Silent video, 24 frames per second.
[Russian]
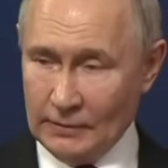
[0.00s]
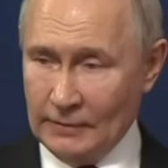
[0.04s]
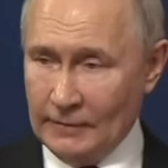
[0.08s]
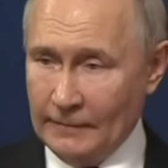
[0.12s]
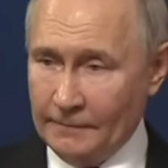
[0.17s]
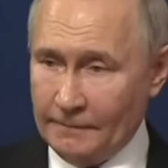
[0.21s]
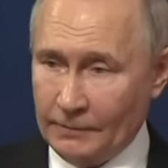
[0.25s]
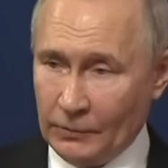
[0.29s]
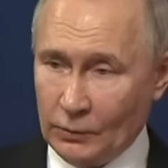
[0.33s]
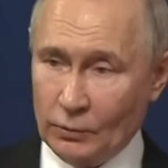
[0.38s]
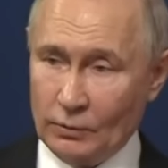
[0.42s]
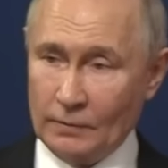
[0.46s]

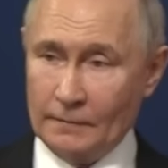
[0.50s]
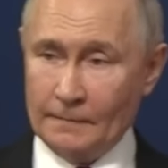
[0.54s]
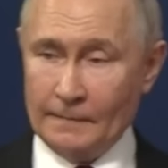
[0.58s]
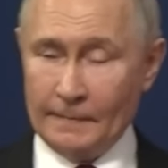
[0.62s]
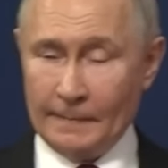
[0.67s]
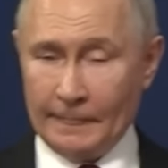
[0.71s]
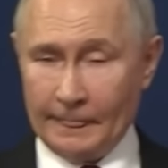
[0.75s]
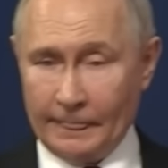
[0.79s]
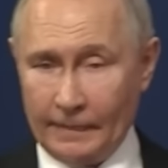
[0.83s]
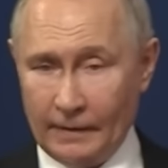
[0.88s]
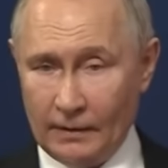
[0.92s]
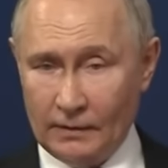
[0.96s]
Но
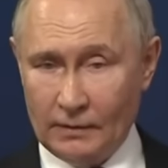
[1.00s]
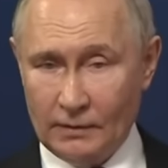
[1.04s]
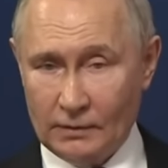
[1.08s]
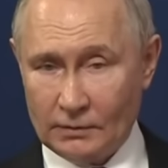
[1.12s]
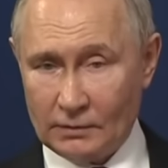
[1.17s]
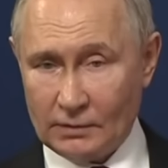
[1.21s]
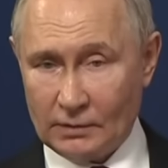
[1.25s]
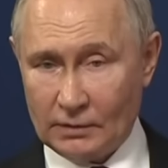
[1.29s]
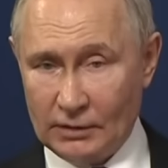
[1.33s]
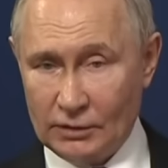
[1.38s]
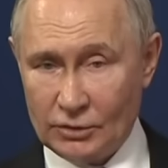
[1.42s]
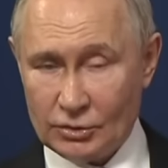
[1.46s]
э, это,
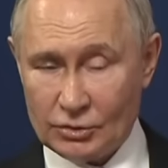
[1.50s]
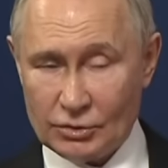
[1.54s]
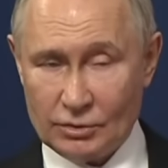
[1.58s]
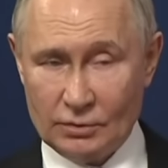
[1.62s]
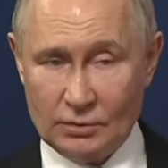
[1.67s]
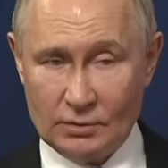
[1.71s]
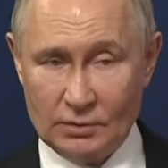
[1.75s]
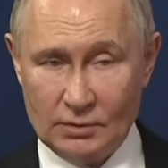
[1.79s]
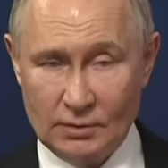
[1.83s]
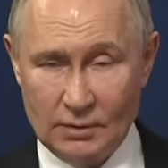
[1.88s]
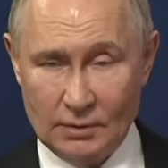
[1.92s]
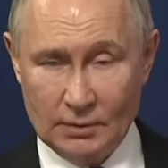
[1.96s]
конечно,
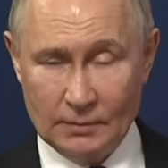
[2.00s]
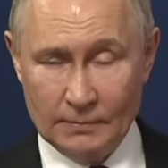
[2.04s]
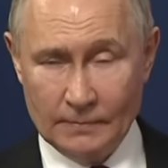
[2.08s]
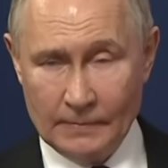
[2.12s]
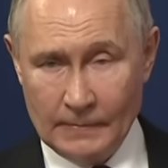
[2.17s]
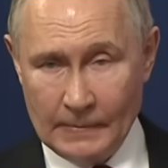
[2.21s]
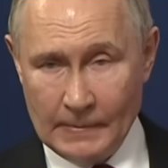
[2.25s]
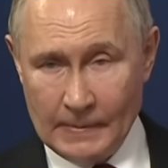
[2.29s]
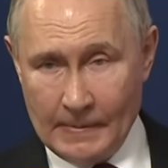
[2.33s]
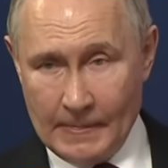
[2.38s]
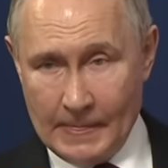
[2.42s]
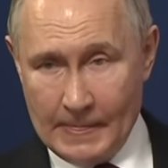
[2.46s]
не,
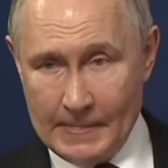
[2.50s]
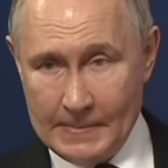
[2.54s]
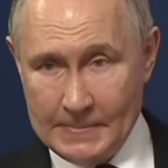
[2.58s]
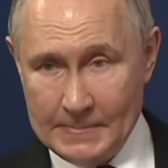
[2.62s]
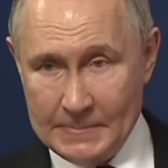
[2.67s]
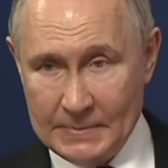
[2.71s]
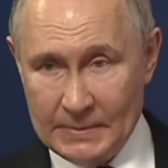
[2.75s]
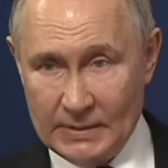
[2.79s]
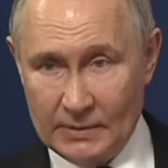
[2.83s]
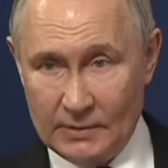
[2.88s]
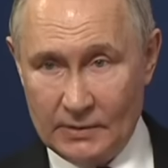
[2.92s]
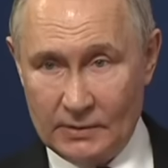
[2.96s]

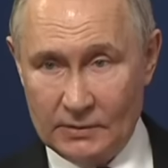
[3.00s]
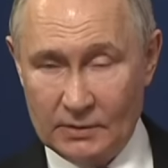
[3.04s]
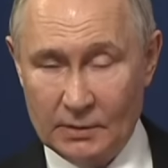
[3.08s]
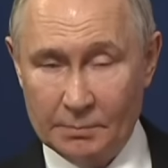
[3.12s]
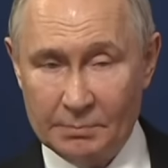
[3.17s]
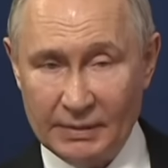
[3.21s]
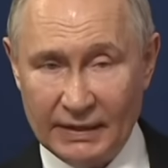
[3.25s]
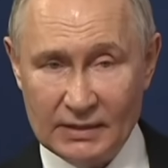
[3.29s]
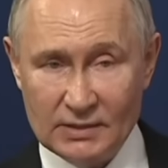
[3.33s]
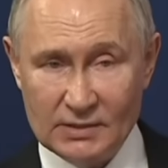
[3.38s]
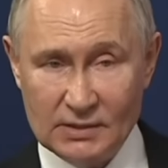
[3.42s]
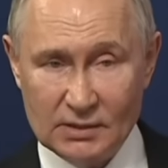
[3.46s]
не
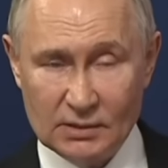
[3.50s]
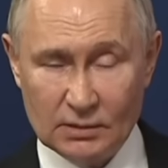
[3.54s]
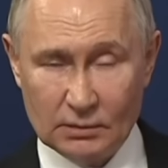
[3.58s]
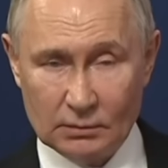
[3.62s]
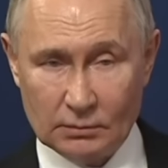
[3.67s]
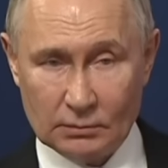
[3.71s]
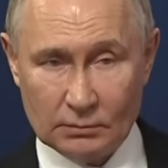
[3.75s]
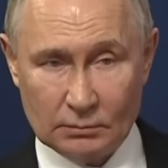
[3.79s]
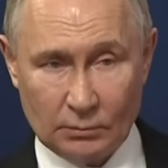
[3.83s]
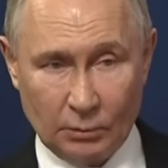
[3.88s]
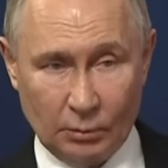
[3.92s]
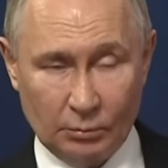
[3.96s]
предел,
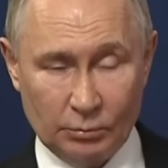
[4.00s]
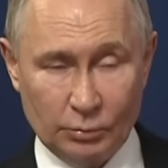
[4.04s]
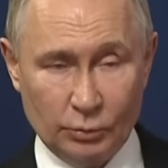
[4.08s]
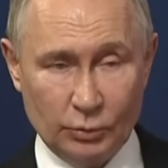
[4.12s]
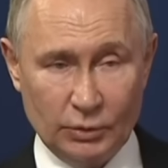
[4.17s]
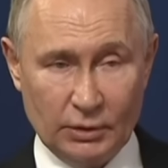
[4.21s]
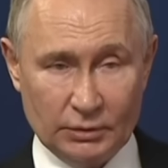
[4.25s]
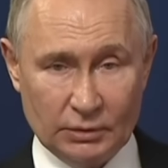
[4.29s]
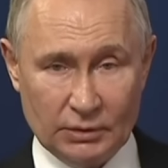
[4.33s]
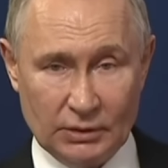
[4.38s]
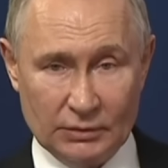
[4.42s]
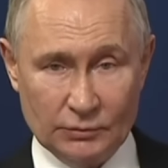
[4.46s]
а более
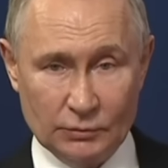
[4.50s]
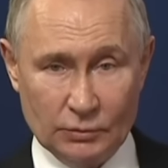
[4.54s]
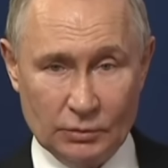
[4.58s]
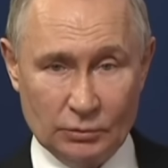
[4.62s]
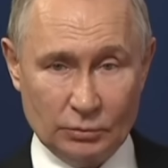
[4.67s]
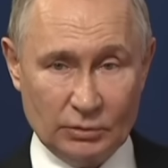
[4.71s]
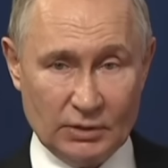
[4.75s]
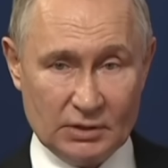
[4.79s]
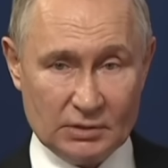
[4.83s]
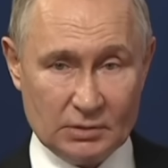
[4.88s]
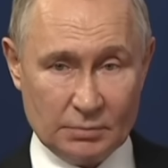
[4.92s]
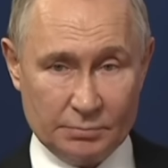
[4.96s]
того, у
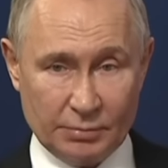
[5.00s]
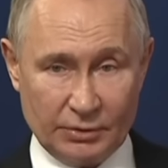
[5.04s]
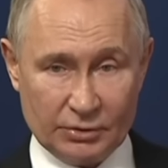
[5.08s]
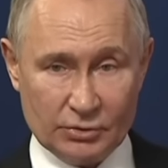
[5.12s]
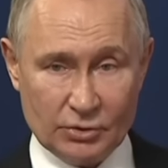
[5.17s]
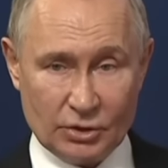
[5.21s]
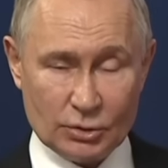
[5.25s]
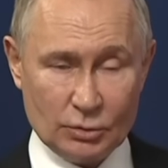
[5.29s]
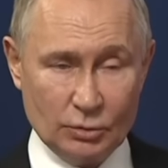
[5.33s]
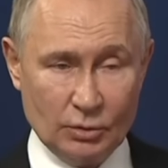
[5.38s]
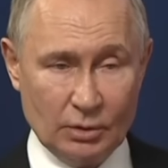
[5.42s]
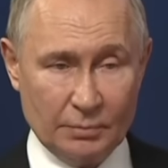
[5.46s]
нас
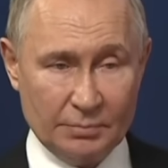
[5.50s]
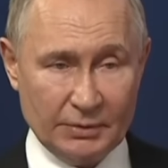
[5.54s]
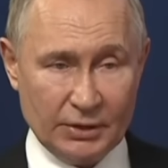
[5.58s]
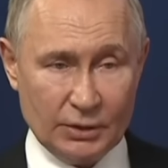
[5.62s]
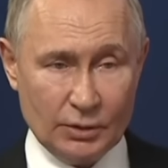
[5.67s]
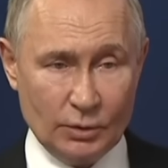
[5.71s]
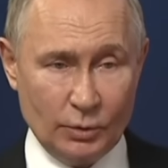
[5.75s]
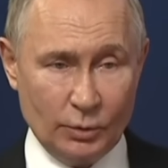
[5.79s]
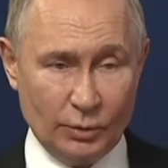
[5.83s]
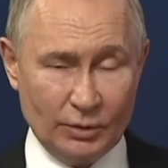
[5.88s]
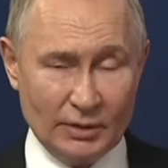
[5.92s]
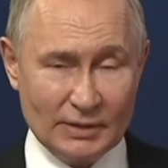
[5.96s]
произошло
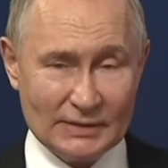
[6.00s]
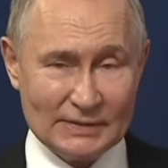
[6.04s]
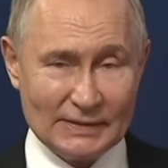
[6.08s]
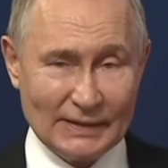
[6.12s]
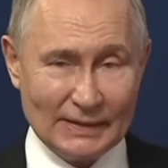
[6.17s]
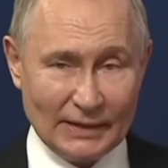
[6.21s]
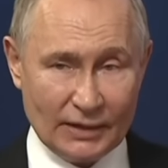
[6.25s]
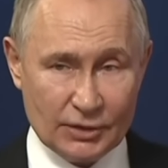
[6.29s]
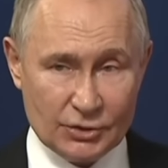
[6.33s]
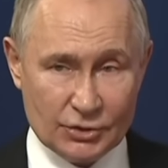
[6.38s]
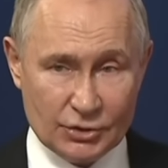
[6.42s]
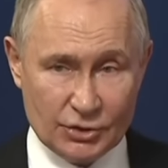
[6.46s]
определенное
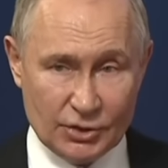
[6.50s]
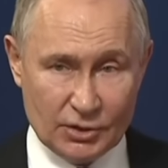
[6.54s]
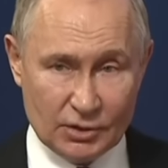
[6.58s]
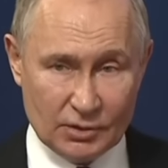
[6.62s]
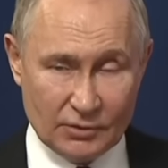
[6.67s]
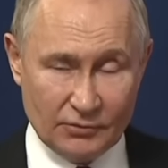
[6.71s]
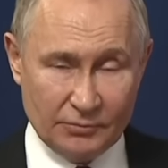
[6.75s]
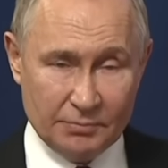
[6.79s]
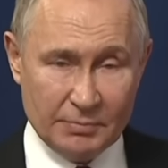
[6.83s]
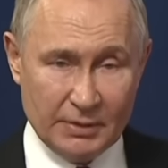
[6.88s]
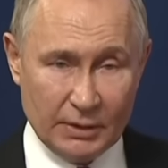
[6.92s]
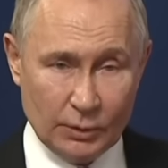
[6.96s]
сокращение в
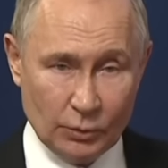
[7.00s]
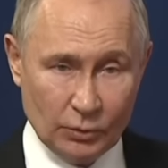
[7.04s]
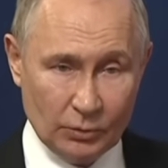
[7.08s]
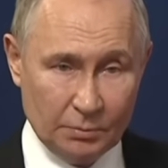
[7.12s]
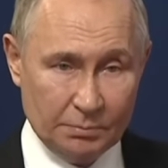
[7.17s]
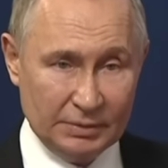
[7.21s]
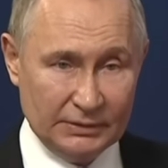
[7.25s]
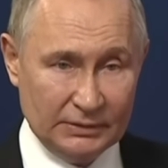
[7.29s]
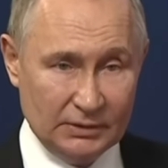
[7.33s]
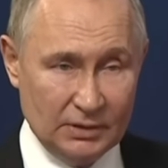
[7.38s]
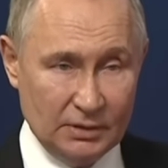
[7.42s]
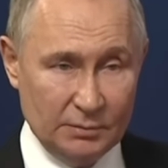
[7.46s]
период
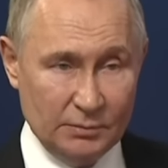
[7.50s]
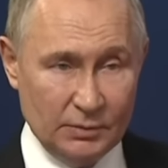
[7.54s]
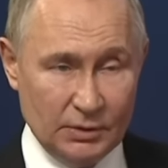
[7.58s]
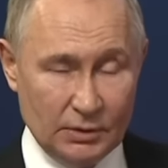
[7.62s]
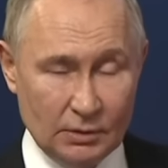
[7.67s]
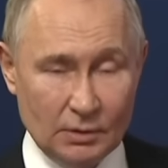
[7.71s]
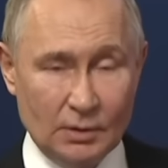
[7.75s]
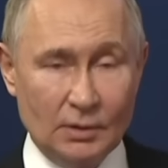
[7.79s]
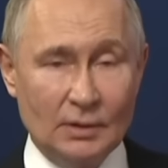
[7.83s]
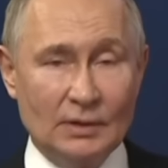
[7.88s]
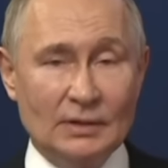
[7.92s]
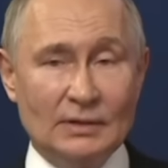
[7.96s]
пандемии,
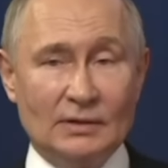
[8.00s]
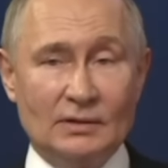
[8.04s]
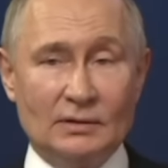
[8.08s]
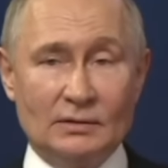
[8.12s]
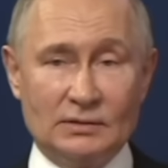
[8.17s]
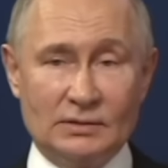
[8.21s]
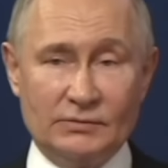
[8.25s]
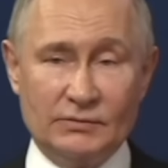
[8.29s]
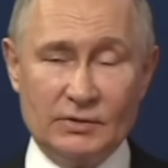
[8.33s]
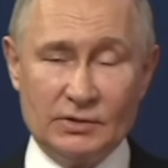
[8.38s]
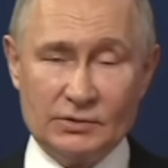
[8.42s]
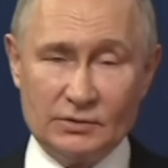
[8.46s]

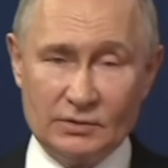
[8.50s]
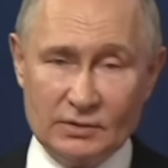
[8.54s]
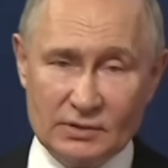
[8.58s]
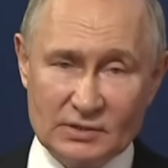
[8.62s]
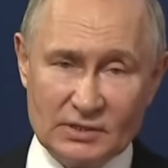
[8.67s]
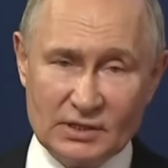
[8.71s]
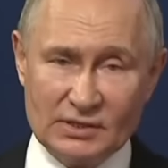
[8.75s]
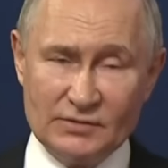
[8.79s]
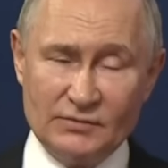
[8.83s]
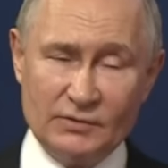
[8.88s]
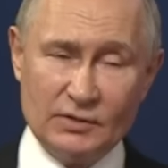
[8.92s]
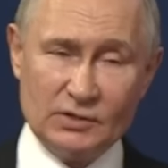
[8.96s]
связанное с
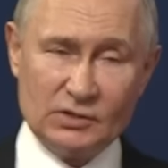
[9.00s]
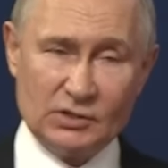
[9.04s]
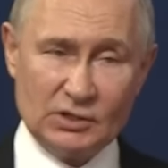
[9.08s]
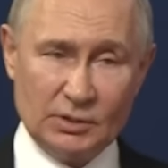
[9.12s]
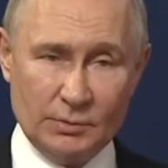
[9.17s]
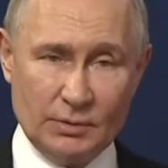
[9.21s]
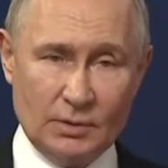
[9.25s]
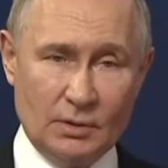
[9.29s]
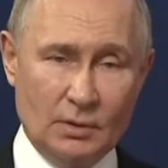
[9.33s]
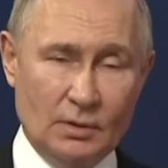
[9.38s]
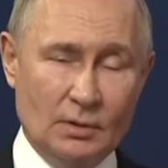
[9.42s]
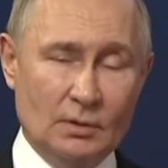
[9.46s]
известными
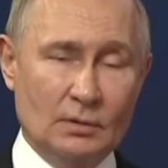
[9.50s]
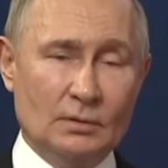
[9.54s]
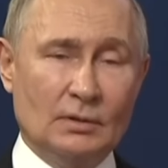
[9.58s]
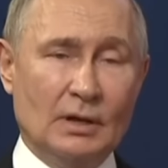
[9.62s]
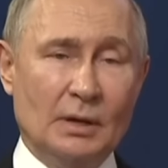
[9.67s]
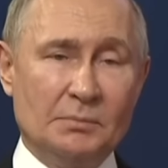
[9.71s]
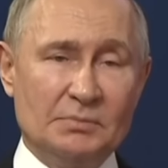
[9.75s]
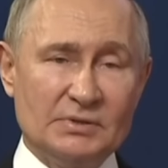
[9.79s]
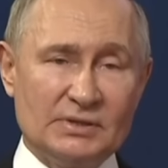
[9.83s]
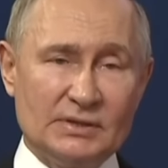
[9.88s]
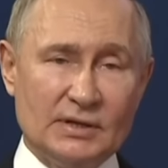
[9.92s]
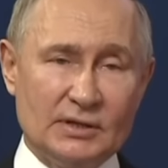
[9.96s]

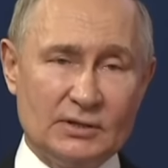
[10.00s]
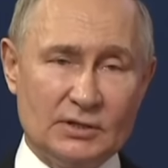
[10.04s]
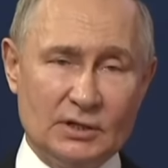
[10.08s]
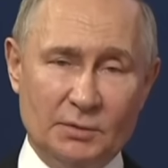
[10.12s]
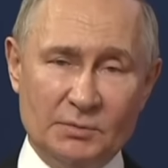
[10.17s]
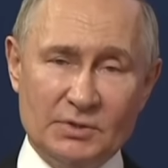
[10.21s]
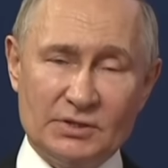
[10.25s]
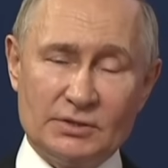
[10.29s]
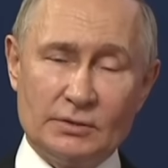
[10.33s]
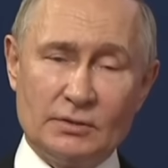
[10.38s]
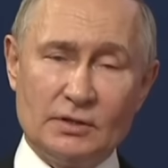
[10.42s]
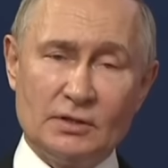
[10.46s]
обязательными
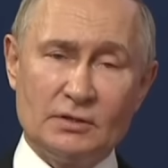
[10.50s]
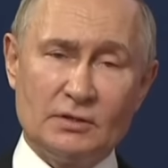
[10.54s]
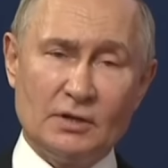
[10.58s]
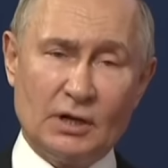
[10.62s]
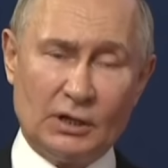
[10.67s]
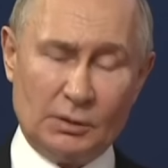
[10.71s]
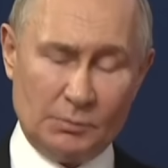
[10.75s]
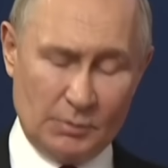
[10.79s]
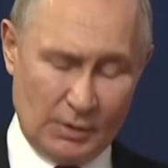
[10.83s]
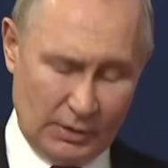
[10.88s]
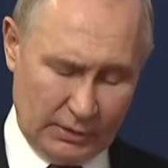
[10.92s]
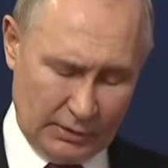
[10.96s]

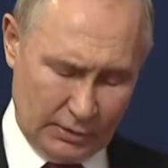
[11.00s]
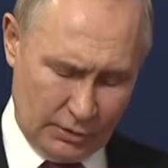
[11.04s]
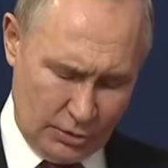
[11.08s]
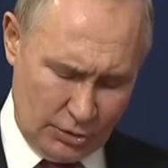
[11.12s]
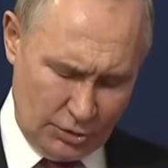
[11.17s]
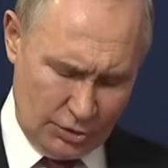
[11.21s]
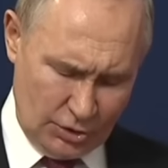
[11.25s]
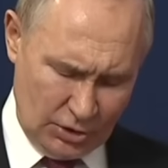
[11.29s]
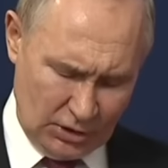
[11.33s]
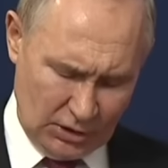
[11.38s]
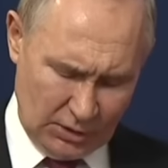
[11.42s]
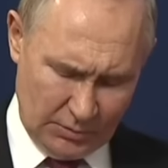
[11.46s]
санитарными
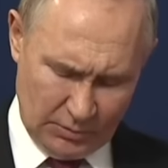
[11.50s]
ограничениями.